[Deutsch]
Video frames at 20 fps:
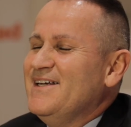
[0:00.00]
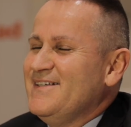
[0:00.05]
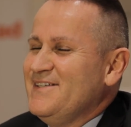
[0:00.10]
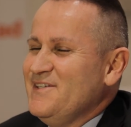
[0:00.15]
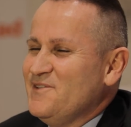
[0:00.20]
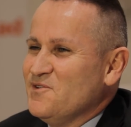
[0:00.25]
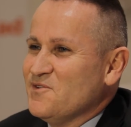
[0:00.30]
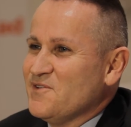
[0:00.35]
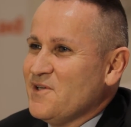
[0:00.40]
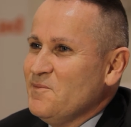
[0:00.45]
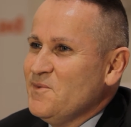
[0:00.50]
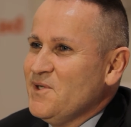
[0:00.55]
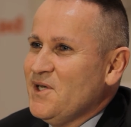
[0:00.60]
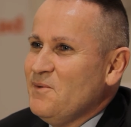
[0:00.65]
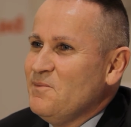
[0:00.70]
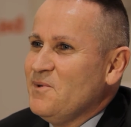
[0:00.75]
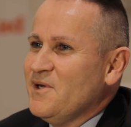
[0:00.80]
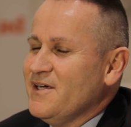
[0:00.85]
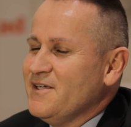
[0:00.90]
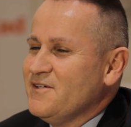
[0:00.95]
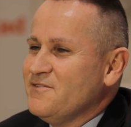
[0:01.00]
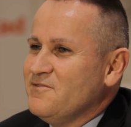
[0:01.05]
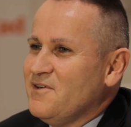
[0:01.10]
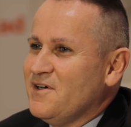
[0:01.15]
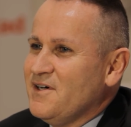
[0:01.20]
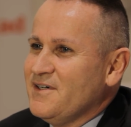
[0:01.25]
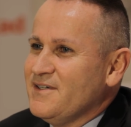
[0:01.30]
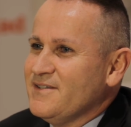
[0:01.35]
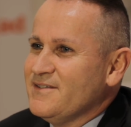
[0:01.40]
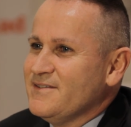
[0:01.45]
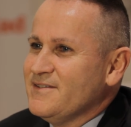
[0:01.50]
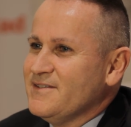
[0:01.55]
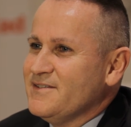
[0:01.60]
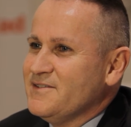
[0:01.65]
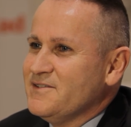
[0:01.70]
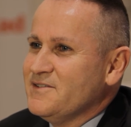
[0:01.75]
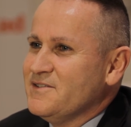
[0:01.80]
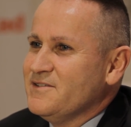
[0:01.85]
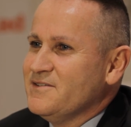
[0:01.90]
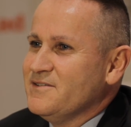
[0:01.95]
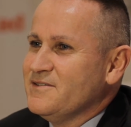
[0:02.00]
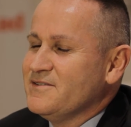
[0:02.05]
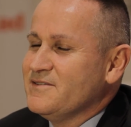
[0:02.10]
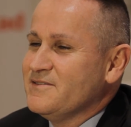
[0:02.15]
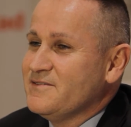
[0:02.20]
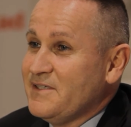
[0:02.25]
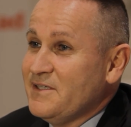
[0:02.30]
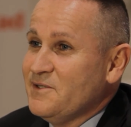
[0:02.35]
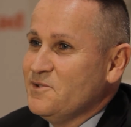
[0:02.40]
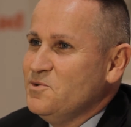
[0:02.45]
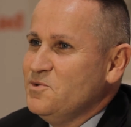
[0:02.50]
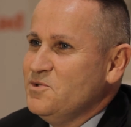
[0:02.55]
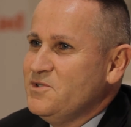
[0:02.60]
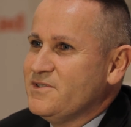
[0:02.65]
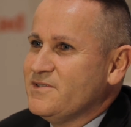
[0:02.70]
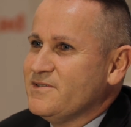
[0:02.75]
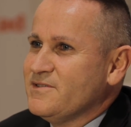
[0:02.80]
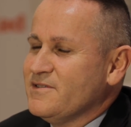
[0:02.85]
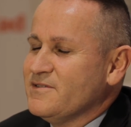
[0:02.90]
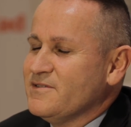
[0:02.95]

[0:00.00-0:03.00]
Die Zusammenarbeit war äh, sehr gut,